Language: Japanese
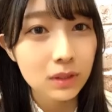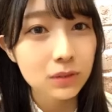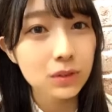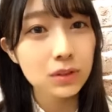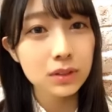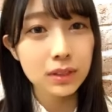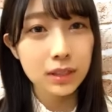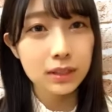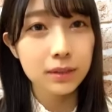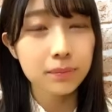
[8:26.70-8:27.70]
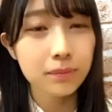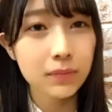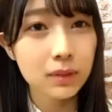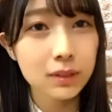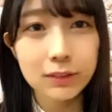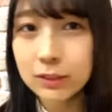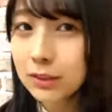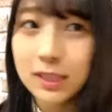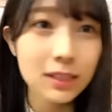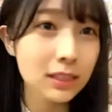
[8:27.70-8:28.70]
フロンティアに忘
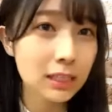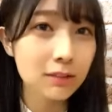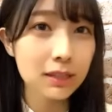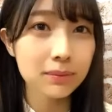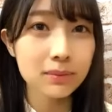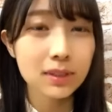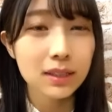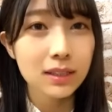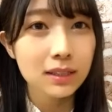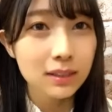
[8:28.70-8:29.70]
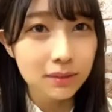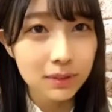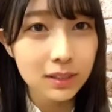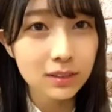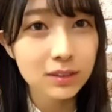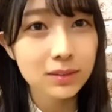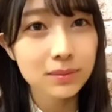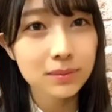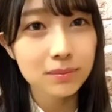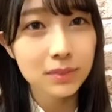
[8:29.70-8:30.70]
れてたわダメです
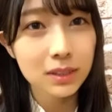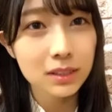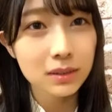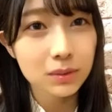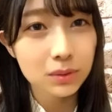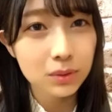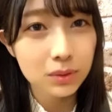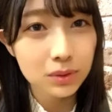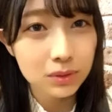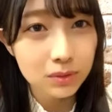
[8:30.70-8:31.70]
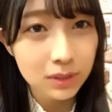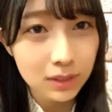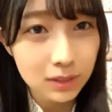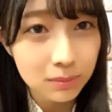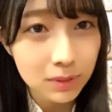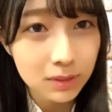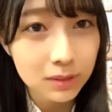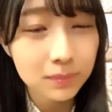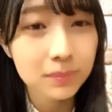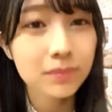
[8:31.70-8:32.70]
皆さん本当よろしくお願いします